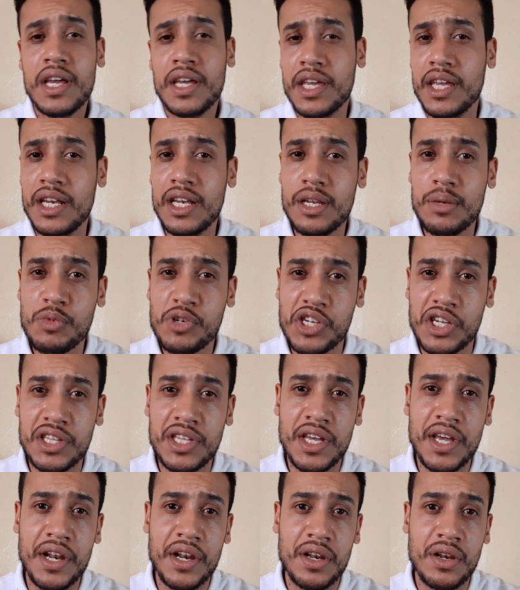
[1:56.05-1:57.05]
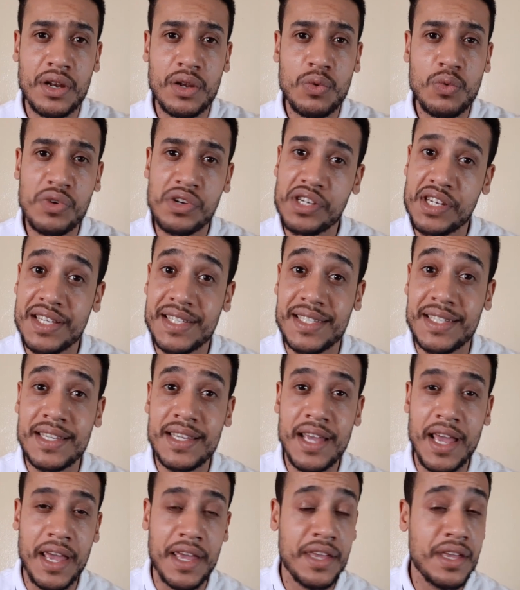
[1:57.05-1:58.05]
كاين اللي مشى دار وجهه
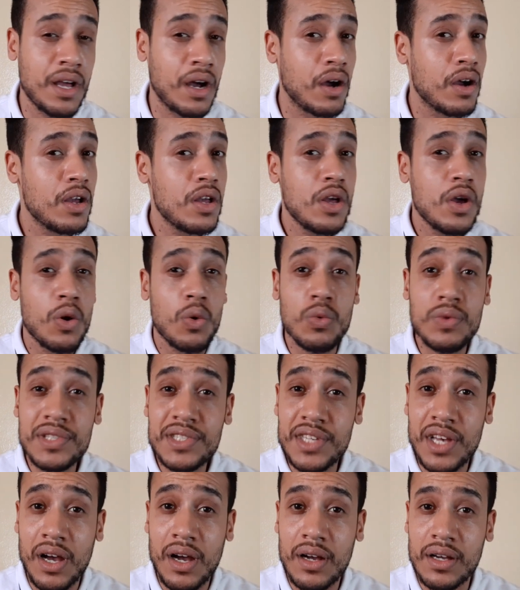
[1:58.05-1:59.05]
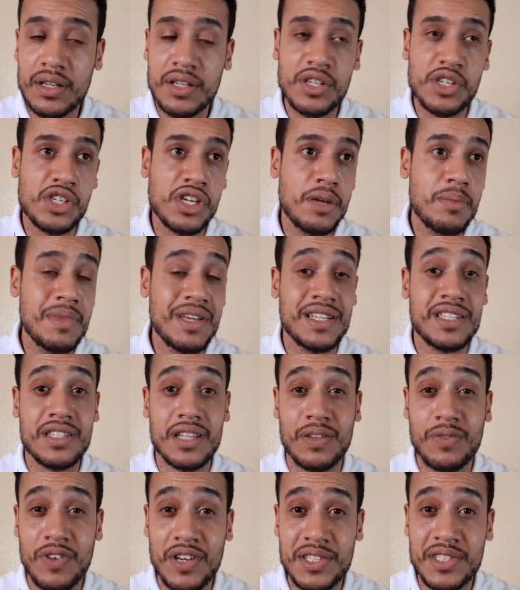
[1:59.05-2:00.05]
سياحيه ونسى جميع
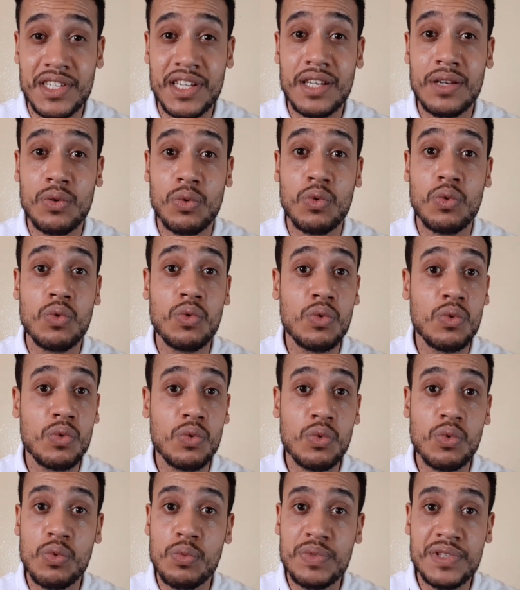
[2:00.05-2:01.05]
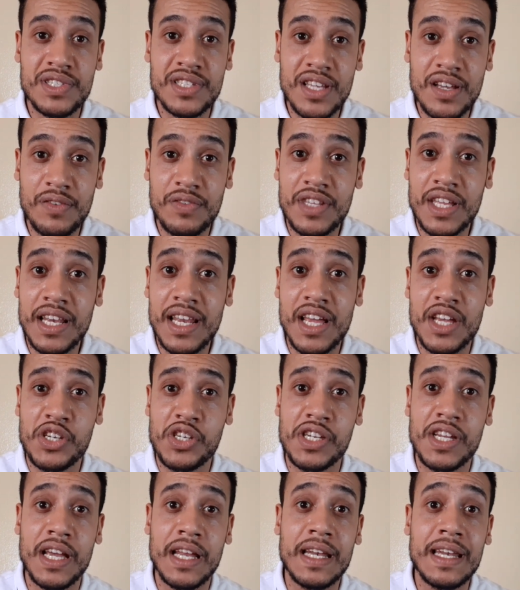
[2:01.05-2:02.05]
التفاصيل وبزاف ديال
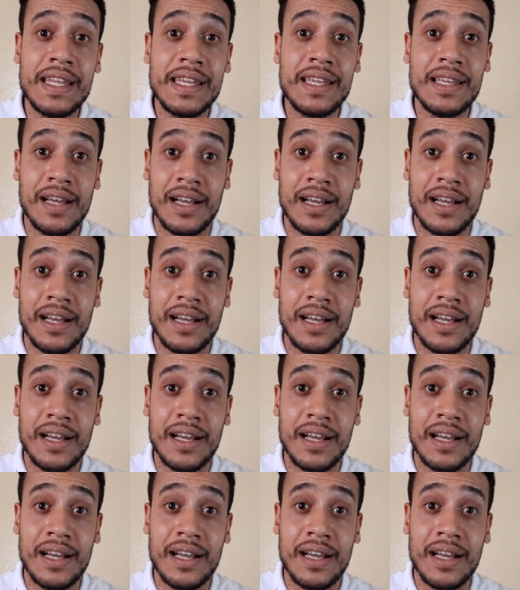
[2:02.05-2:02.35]
الاشياء اللي